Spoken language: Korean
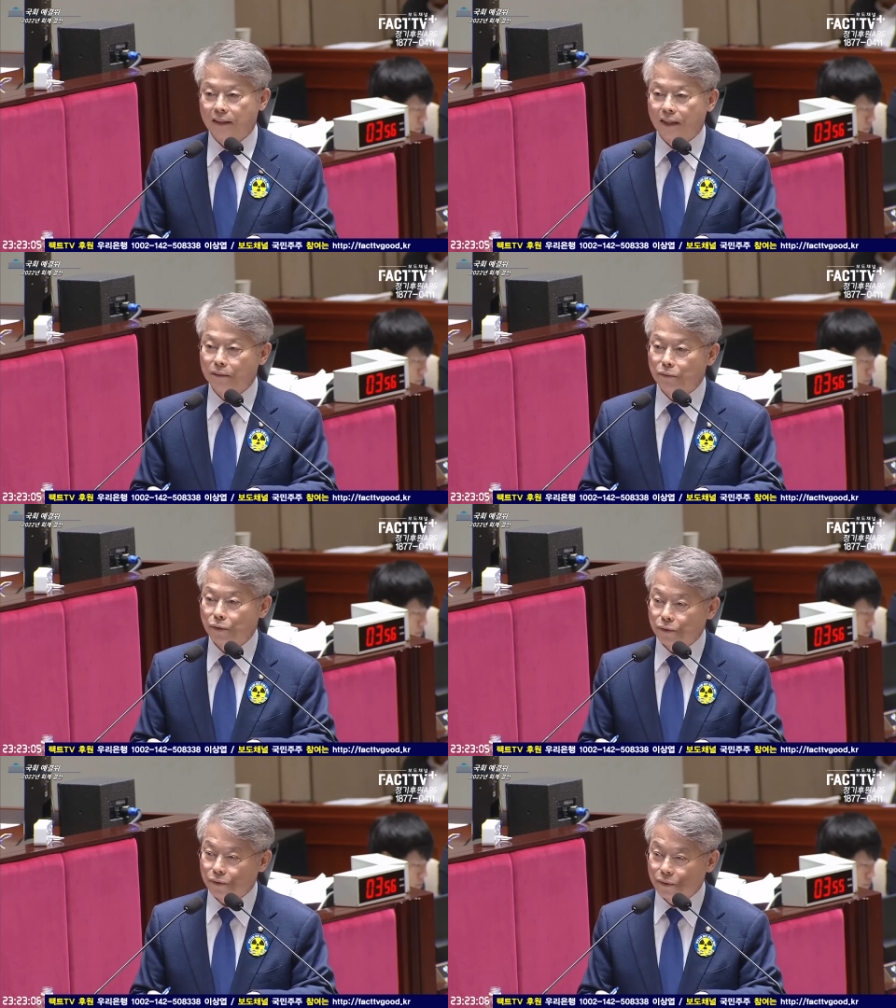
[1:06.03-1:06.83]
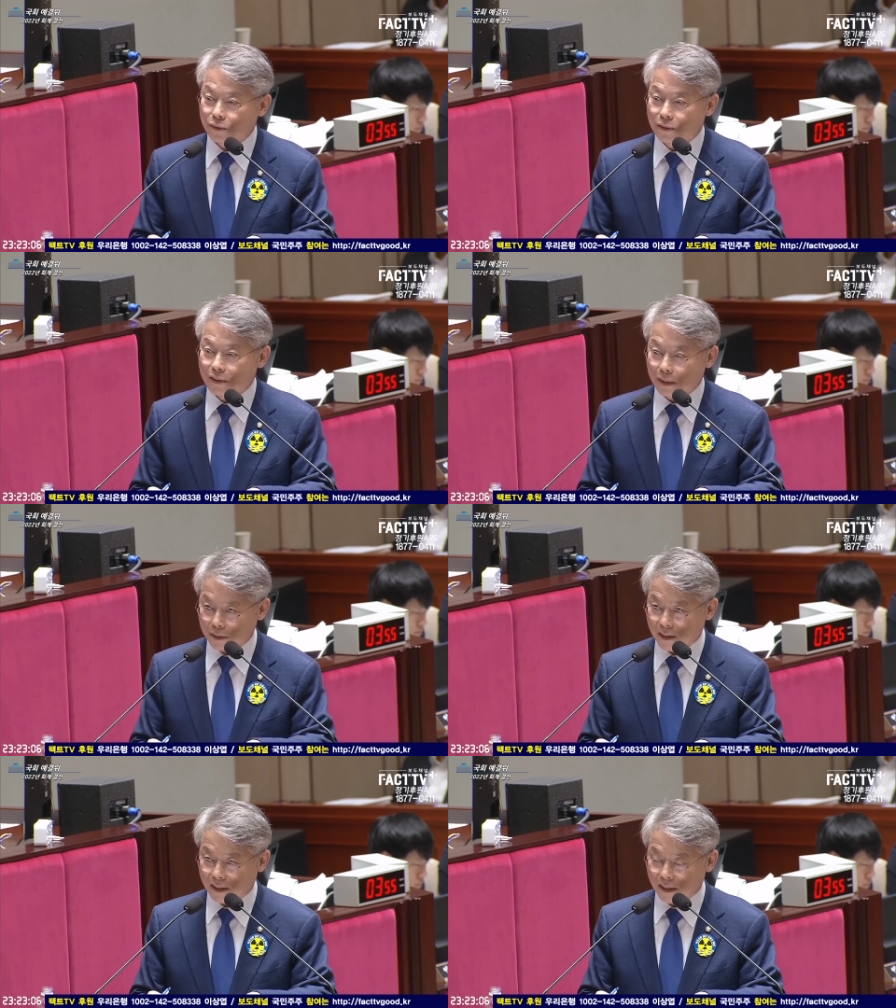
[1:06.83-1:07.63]
세금 도둑
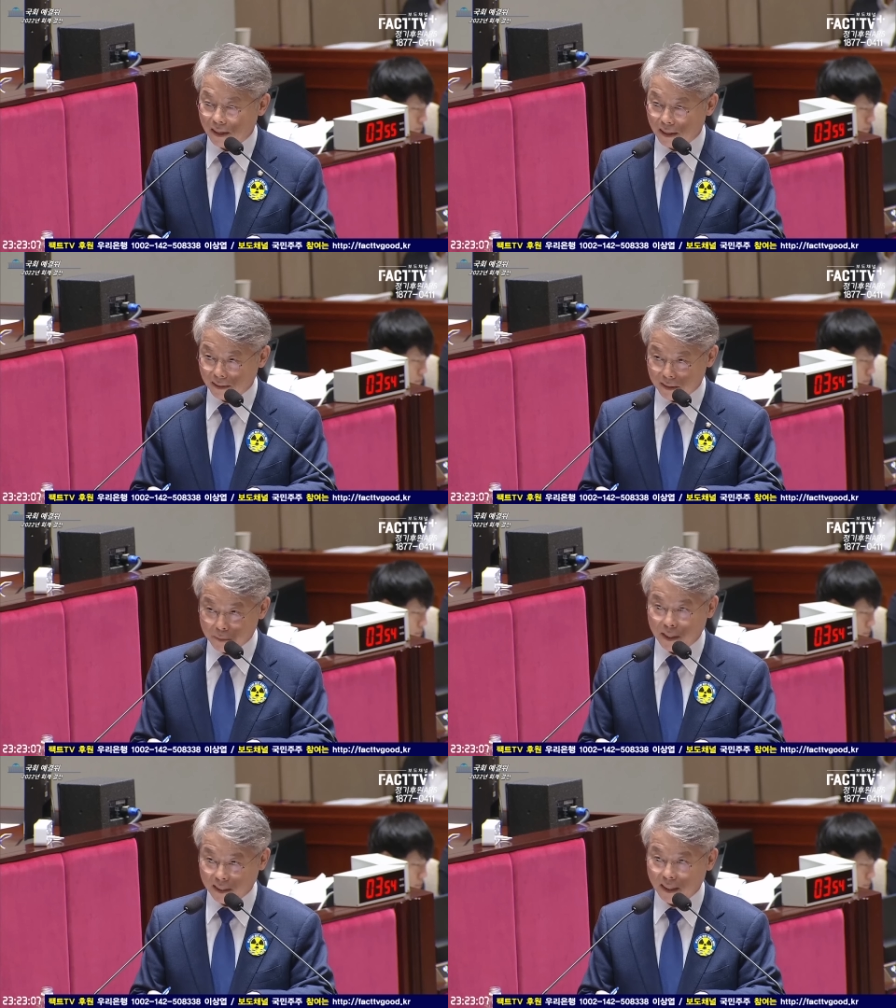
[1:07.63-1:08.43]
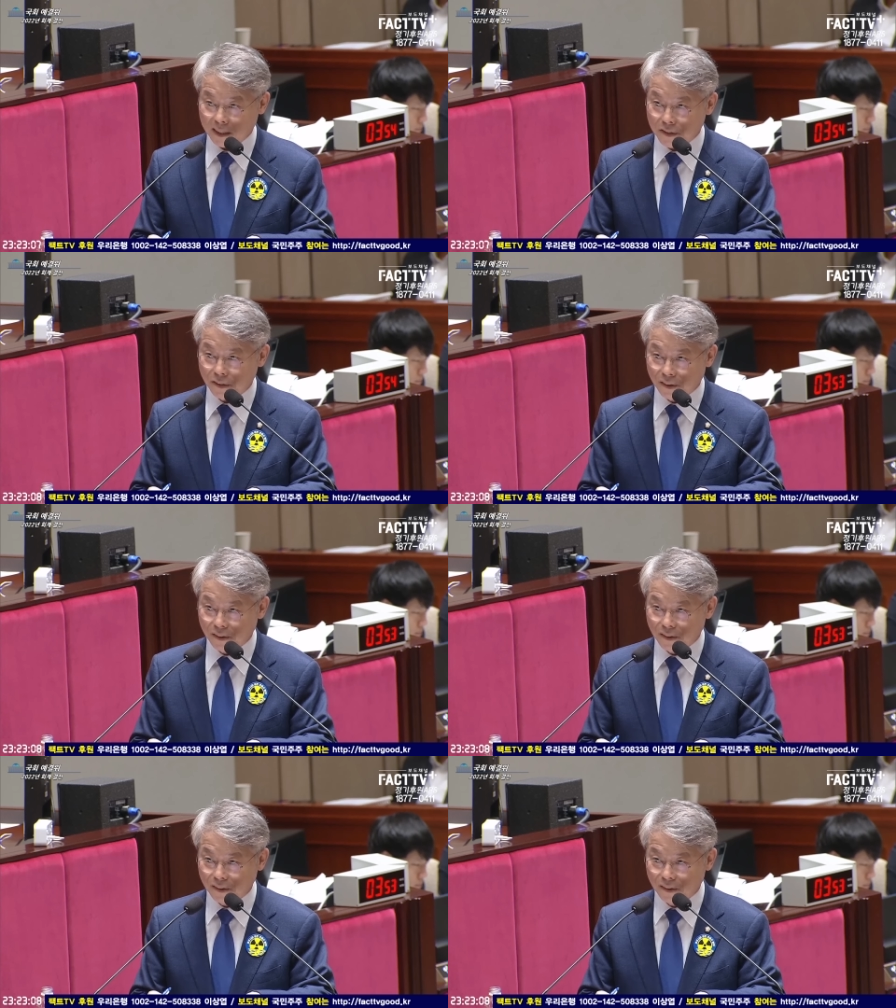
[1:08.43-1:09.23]
잡아라라는 시민단체 아시죠?